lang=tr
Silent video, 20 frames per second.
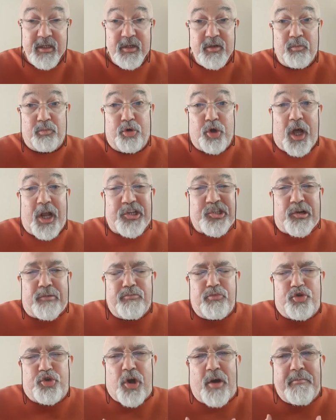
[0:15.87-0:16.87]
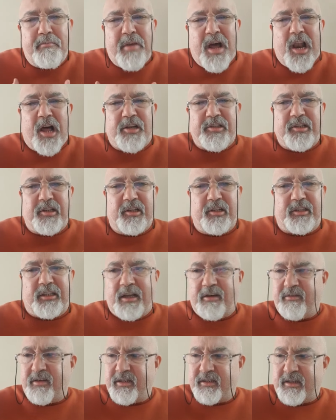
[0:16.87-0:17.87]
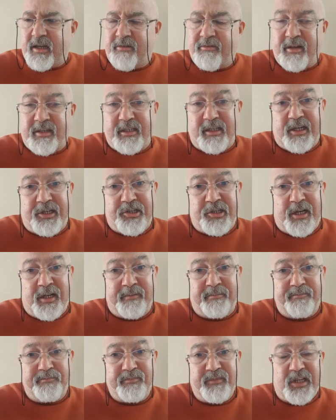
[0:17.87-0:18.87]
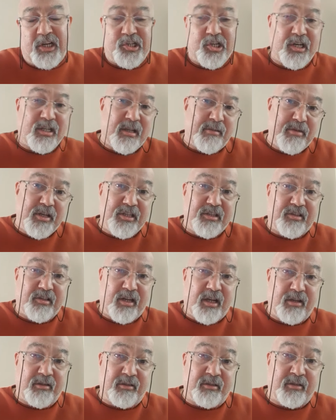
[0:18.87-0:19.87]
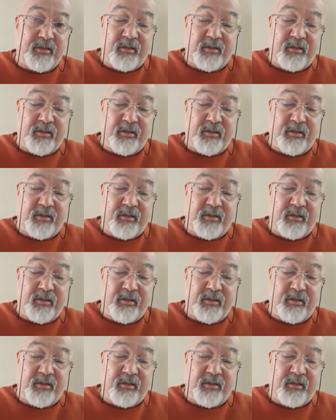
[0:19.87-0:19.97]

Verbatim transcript: Bu yarışa mükemmel hazırlık devresi geçiren, Yaşar Demir itira,